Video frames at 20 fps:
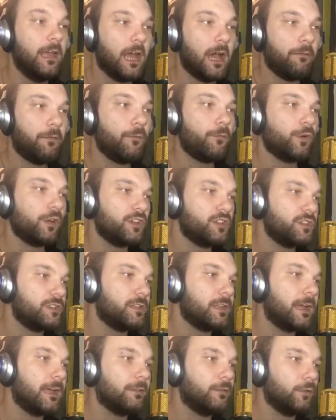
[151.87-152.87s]
avevo
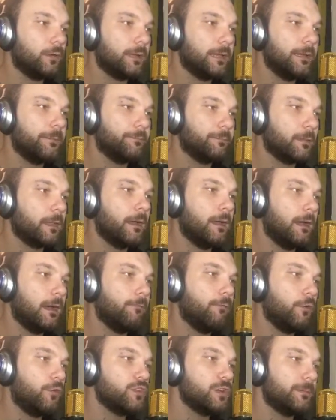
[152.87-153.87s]
registrato che eh,
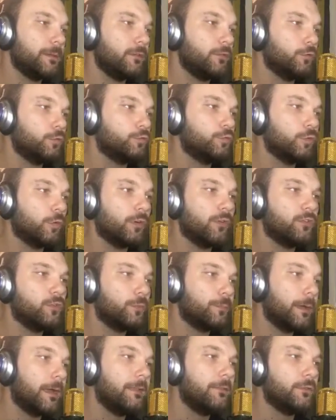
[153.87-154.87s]
avevo già messo tutto
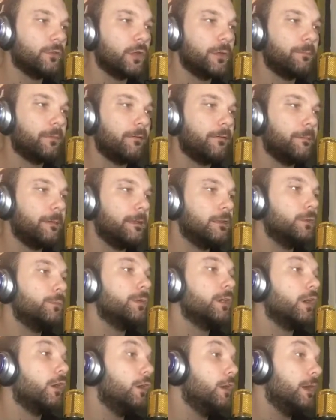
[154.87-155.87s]
questo pezzo del pavimento,
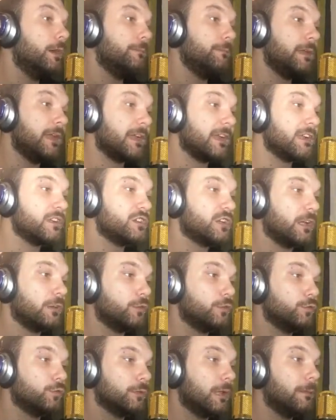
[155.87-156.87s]
però mi è
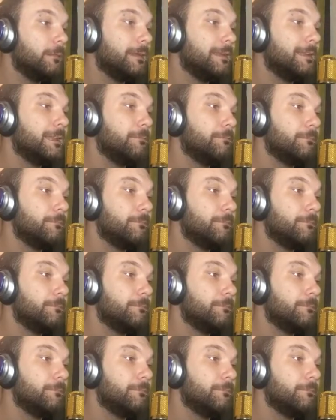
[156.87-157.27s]
crashato totalmente